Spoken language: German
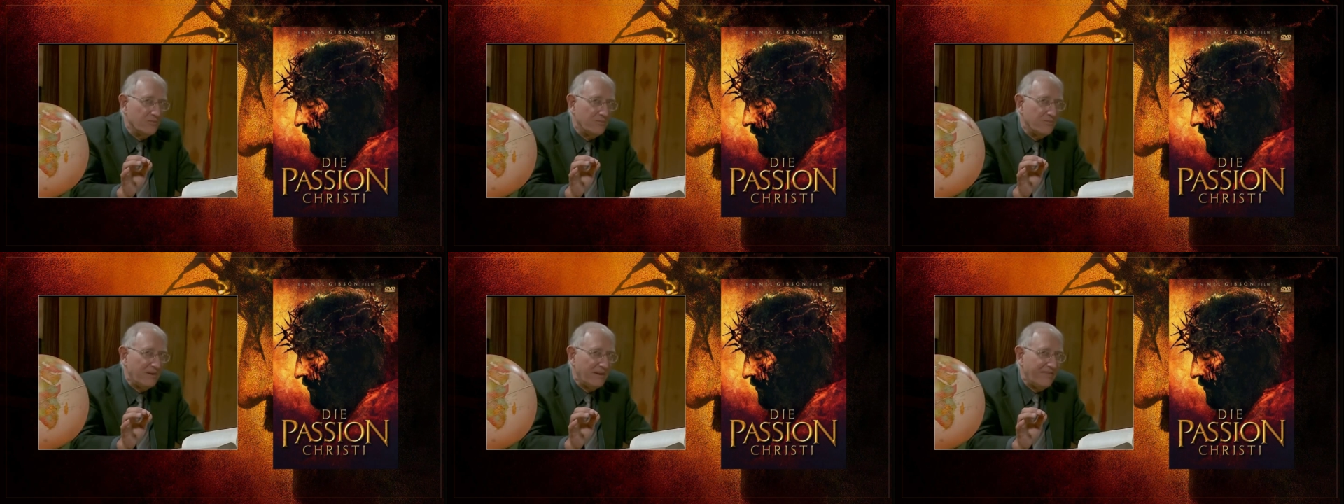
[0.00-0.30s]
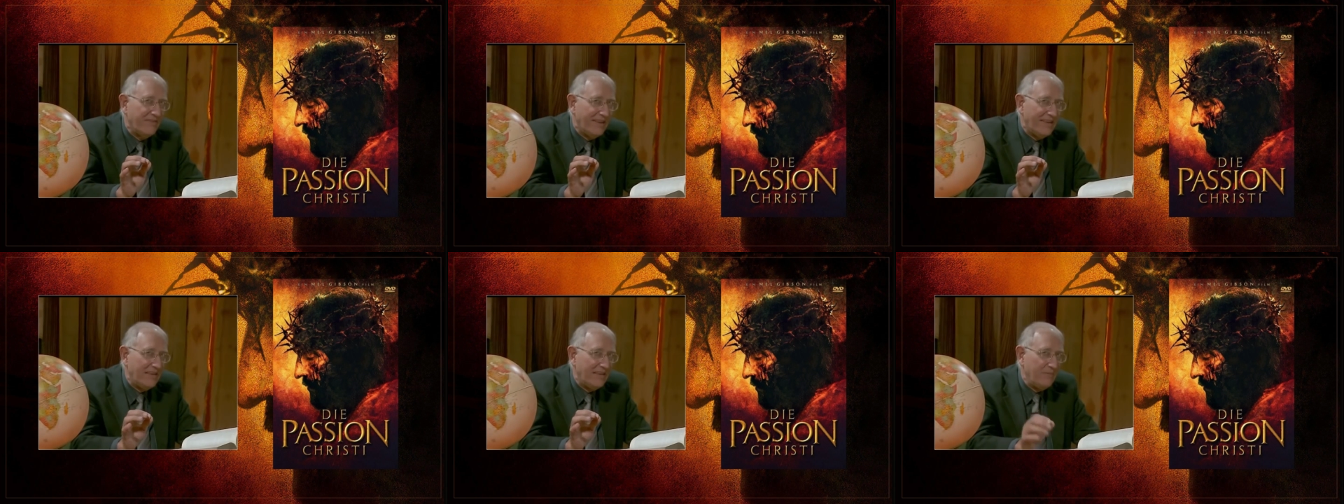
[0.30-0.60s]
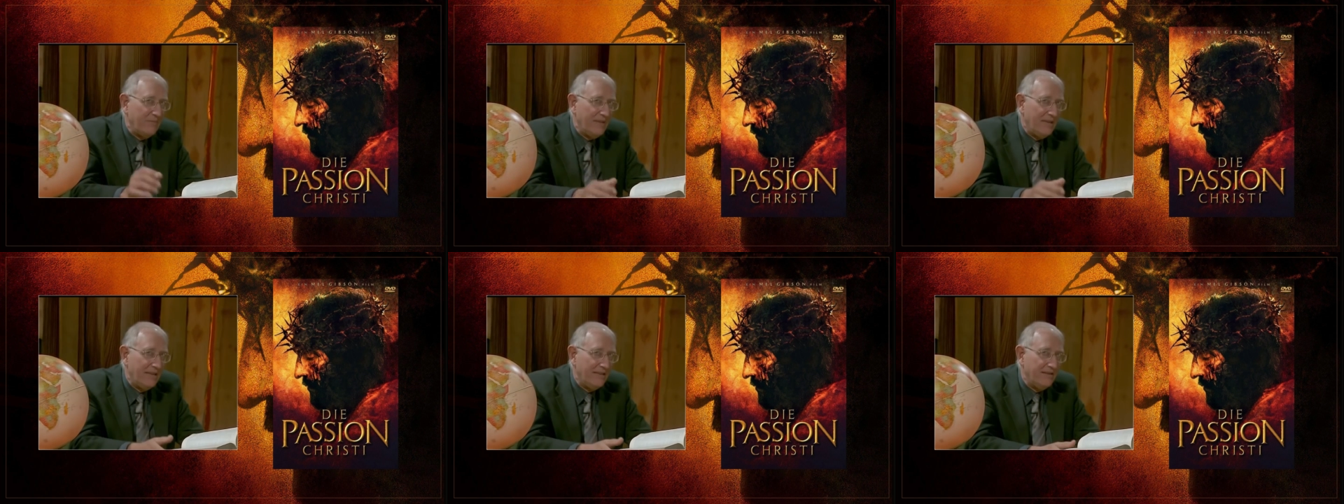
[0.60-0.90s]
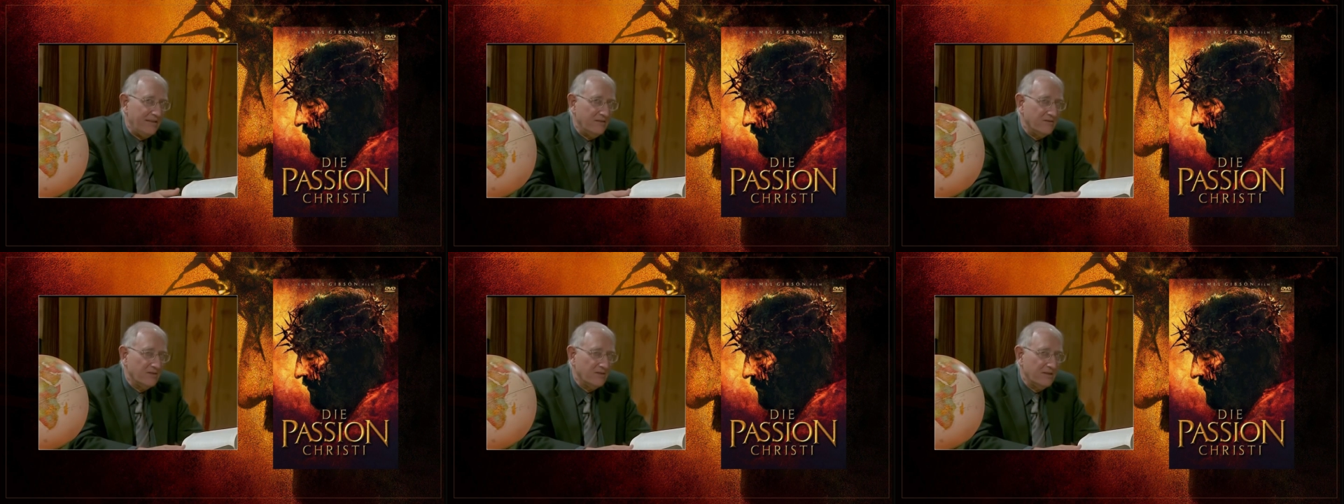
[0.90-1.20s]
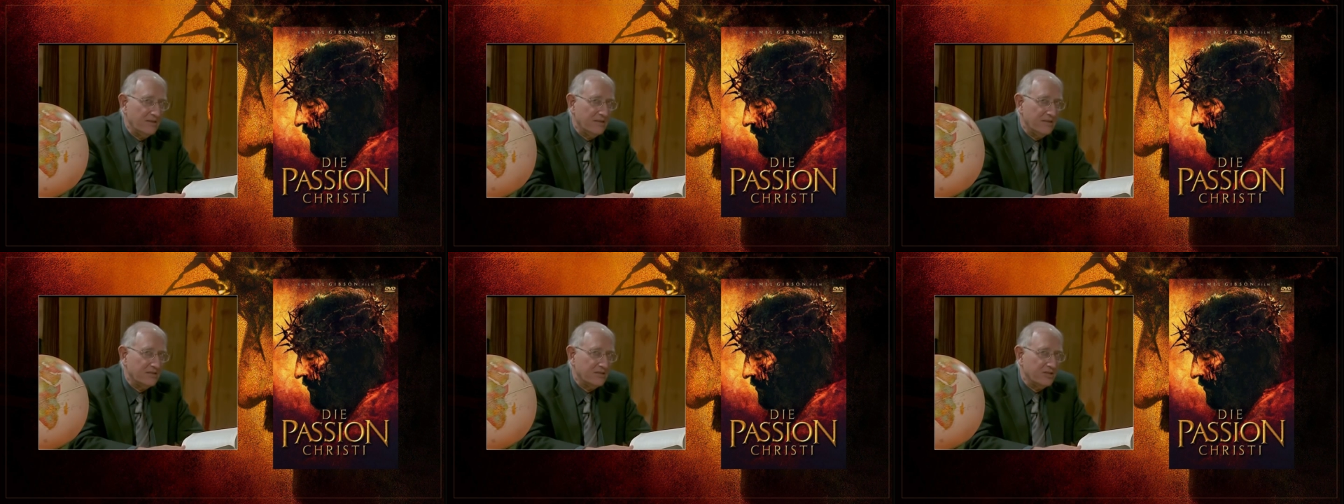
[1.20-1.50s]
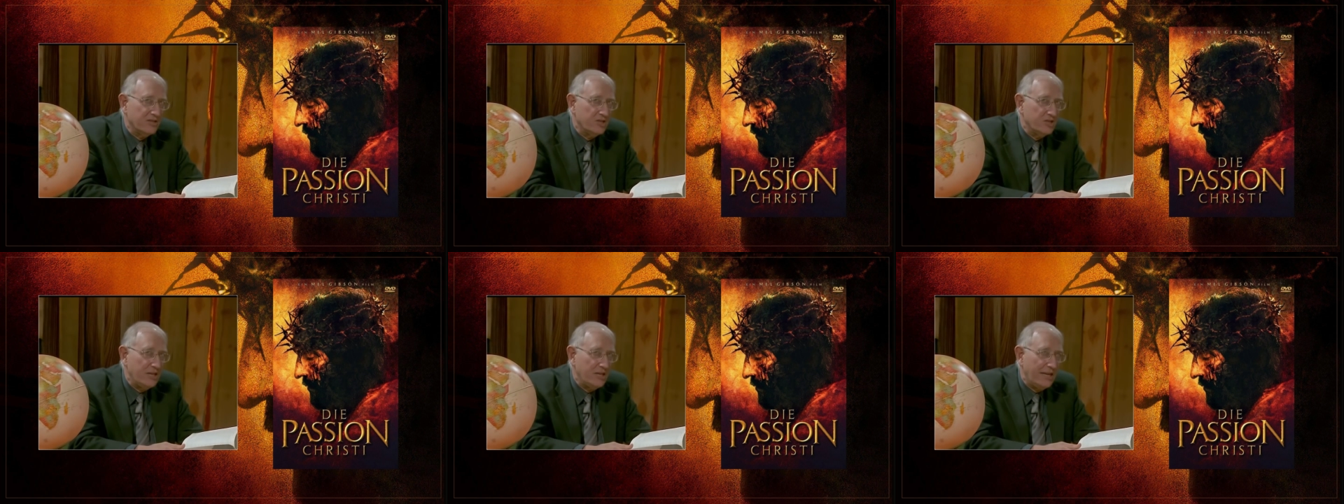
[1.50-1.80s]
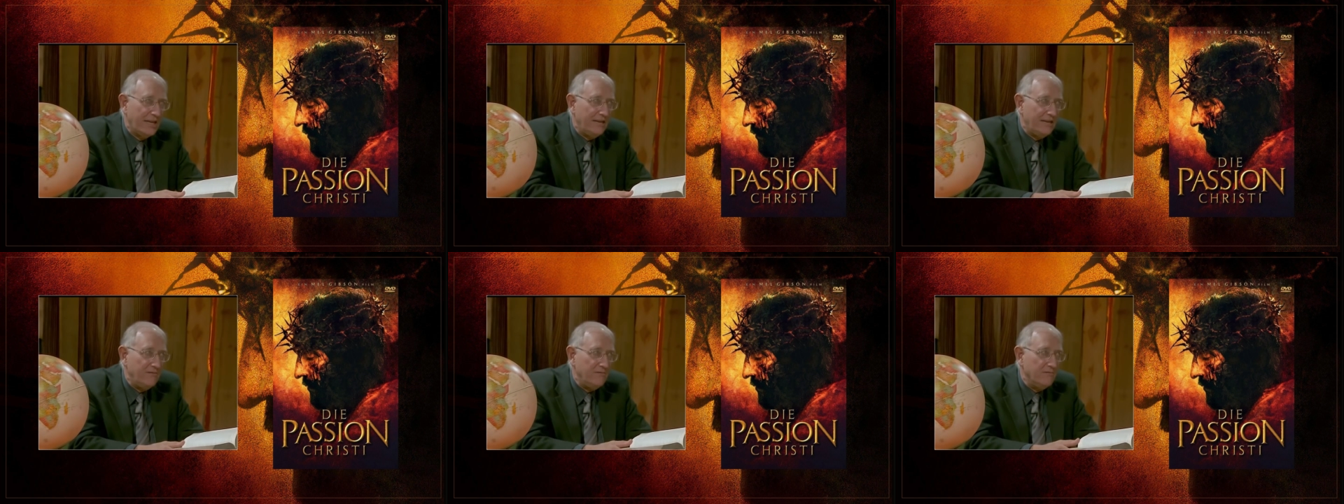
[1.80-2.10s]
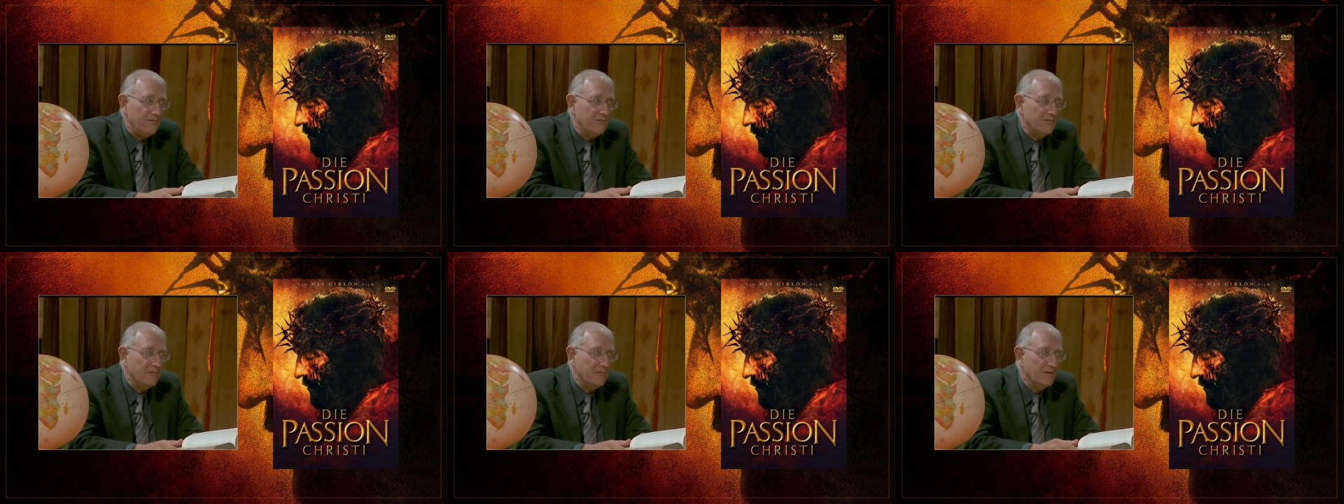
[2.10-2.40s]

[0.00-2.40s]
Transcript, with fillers: bei welchem Hirte soll das geschehen?